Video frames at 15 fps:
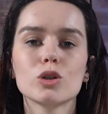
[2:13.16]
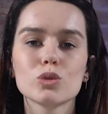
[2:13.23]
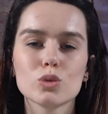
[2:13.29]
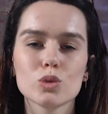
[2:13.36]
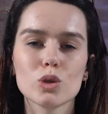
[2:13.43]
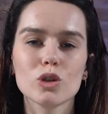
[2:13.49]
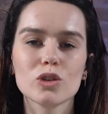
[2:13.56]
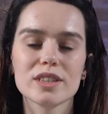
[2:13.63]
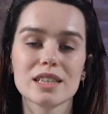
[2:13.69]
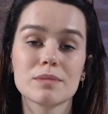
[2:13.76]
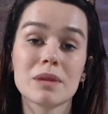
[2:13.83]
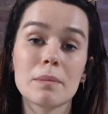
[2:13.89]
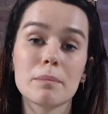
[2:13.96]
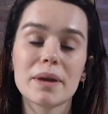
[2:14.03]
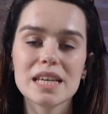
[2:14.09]
Toujours dans cette
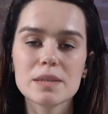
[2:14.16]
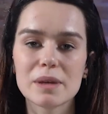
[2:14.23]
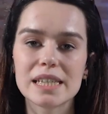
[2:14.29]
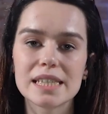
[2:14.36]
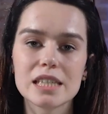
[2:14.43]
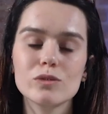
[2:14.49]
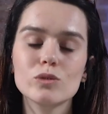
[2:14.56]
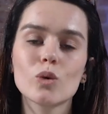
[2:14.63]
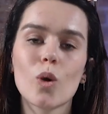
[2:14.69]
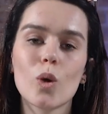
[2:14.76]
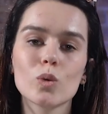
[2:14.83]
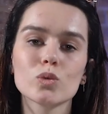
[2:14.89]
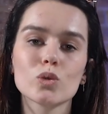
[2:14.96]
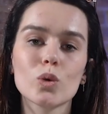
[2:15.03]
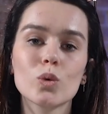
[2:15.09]
même perspective, nous
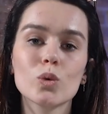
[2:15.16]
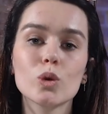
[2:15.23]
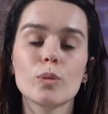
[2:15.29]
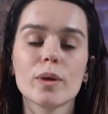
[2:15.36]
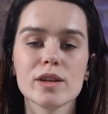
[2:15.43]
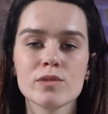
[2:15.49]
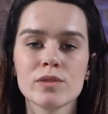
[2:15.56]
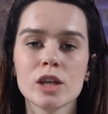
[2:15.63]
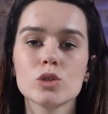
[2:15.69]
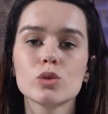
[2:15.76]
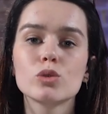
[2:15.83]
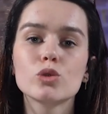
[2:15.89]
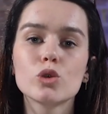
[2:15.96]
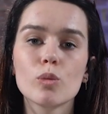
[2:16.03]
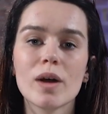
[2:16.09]
rencontrons le personnage
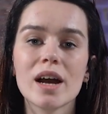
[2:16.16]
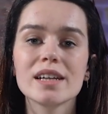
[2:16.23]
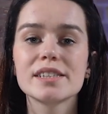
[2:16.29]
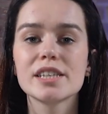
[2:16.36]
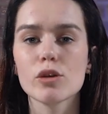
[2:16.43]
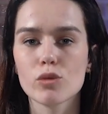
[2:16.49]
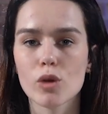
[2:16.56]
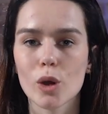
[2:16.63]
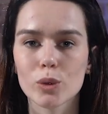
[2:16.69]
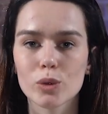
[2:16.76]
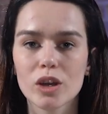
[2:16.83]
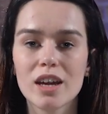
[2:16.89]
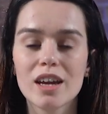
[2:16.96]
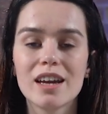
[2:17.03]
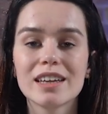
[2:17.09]
de Thomas Diafoiru,
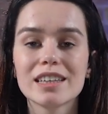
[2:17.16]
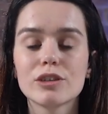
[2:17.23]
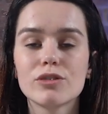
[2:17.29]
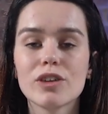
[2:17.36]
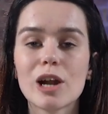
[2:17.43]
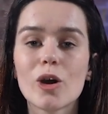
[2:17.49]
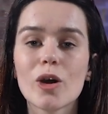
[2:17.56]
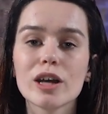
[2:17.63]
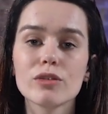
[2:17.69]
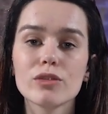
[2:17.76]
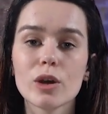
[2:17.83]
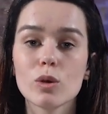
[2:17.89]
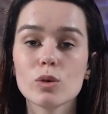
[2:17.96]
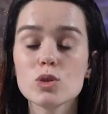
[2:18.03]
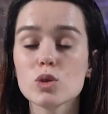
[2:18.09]
qui fait alors
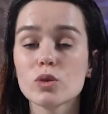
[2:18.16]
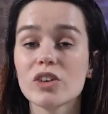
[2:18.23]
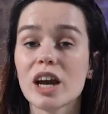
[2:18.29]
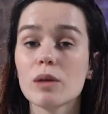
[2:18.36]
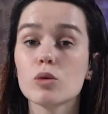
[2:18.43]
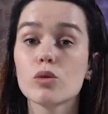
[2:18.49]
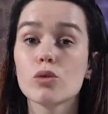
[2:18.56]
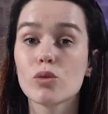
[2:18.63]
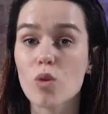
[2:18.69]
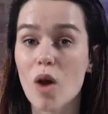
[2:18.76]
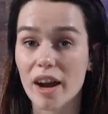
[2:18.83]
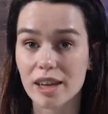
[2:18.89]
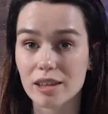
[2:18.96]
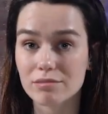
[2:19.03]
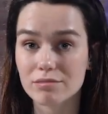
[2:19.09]
référence au verbe foirer,